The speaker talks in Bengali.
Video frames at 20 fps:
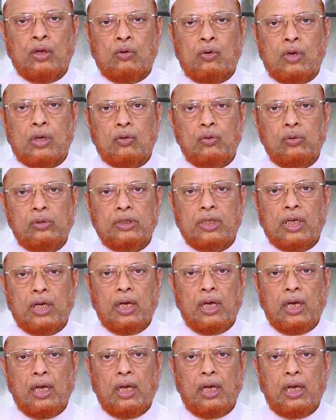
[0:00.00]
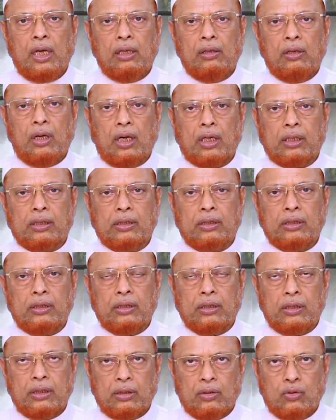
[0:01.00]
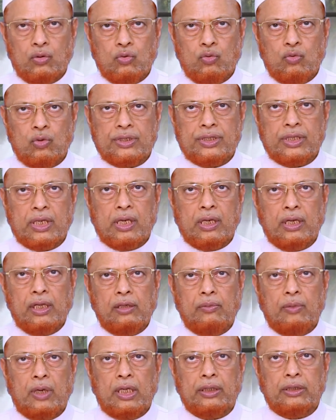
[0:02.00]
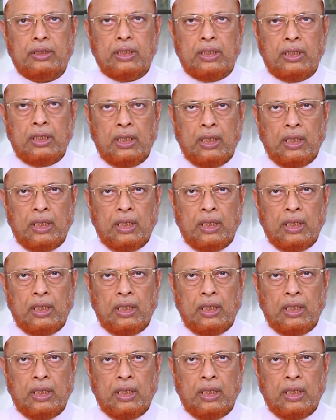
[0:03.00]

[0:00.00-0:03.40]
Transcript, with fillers: ওয়াকুল জা আল হক ওয়াজাক আল বাতিল